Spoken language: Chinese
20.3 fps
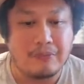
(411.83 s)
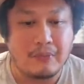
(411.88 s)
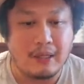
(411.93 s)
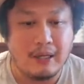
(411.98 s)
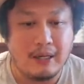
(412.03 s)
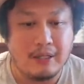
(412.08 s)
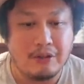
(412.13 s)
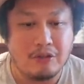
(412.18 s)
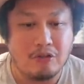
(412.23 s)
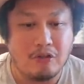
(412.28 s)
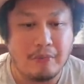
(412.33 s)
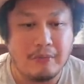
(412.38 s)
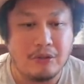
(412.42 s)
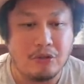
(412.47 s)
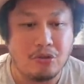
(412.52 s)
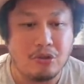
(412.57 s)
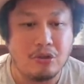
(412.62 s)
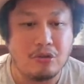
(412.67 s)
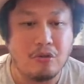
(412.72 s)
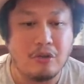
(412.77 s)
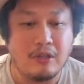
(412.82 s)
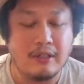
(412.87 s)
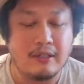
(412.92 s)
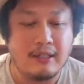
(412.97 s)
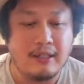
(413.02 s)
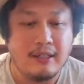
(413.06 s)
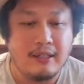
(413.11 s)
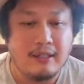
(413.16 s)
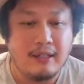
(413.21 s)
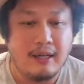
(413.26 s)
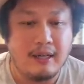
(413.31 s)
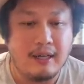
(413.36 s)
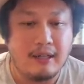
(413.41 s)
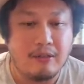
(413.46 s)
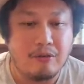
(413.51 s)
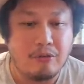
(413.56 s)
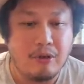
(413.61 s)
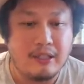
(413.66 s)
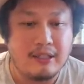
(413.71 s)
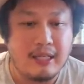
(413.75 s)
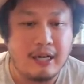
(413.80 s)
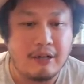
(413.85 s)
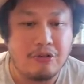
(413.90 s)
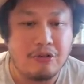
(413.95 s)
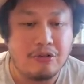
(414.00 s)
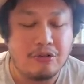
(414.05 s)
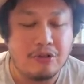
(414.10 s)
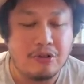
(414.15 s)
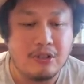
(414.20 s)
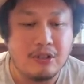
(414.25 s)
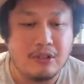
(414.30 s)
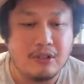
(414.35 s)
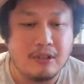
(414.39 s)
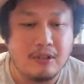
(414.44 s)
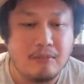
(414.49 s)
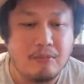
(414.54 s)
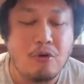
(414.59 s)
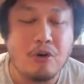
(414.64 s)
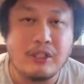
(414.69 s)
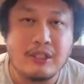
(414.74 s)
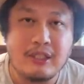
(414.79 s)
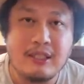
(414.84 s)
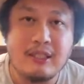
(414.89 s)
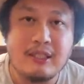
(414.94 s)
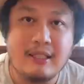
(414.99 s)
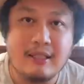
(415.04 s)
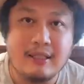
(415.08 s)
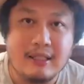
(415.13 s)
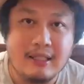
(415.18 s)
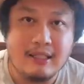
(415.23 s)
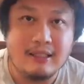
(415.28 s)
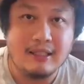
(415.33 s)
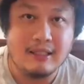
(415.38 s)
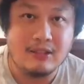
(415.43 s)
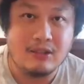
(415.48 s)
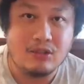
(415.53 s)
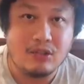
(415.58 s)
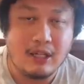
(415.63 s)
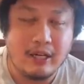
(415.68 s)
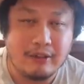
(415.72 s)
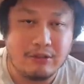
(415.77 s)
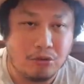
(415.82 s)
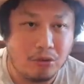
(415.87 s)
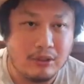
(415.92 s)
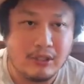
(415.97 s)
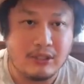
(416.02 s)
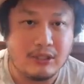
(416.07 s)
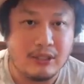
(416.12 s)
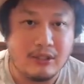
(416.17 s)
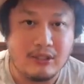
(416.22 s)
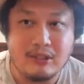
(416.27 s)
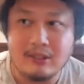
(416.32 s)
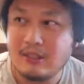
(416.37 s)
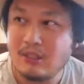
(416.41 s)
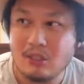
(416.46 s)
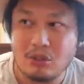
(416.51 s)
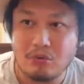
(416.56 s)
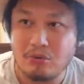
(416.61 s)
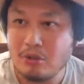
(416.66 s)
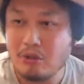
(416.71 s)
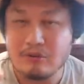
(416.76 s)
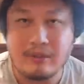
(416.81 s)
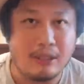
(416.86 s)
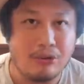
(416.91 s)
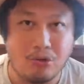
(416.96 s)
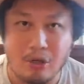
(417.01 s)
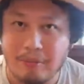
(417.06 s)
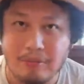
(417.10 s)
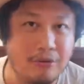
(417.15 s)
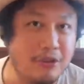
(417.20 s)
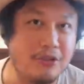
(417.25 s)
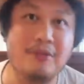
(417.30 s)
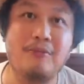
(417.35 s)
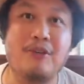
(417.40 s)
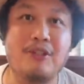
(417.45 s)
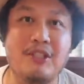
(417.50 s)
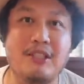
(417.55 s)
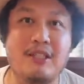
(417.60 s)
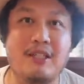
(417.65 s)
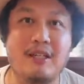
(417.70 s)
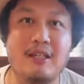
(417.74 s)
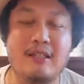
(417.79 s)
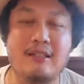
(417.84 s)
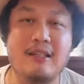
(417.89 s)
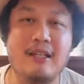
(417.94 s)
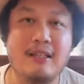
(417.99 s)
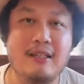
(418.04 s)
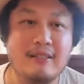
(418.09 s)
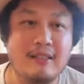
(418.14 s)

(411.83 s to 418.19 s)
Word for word: 有我们去过位在于就是墨西哥裔的很多的城市，那几乎用餐全部都是墨西哥人。